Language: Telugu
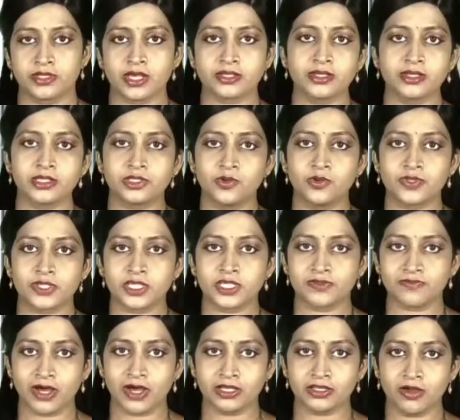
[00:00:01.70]
సక్సెస్ న్యూస్
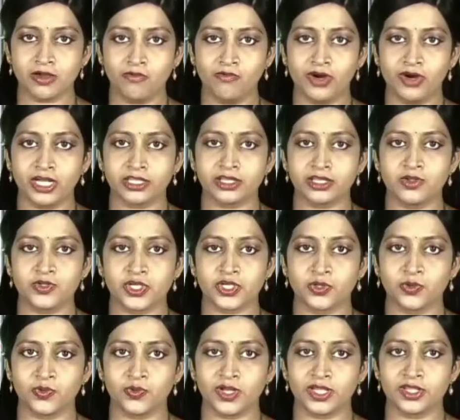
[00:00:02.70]
కి స్వాగతం వార్తలు
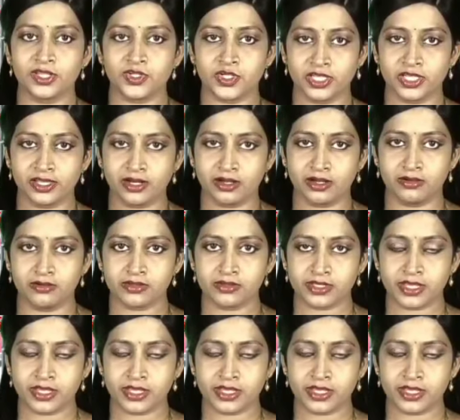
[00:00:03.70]
చదువుతున్నది చందన